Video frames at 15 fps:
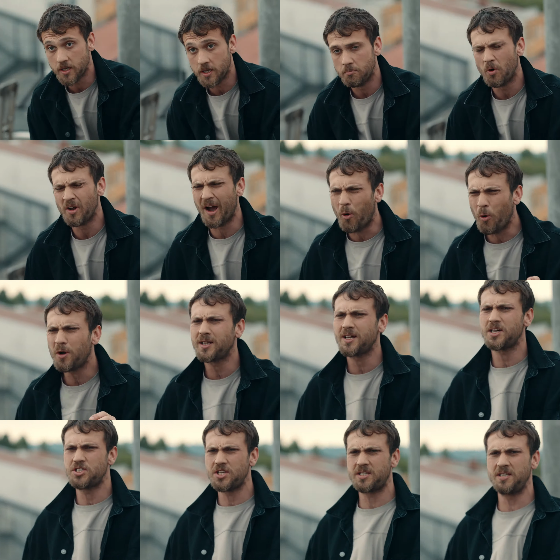بنوب، أنا
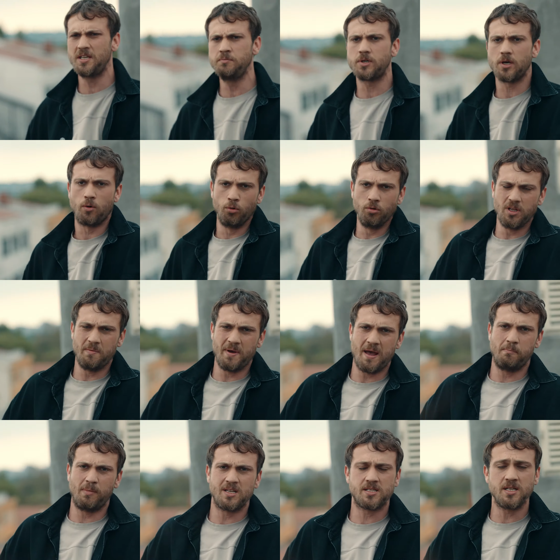كثير جدي وأكيد ما رح
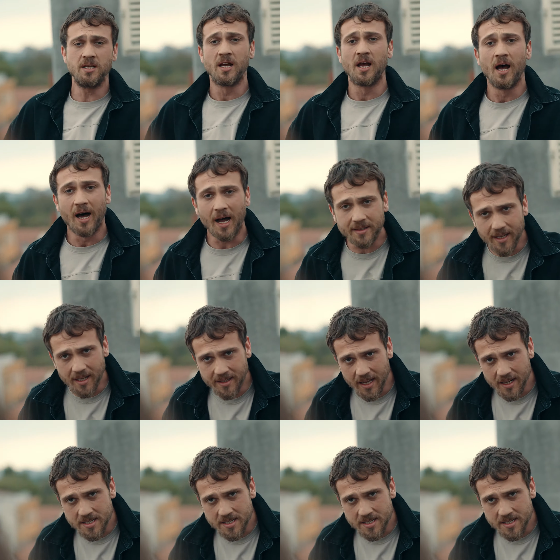يعجبك، حتى لو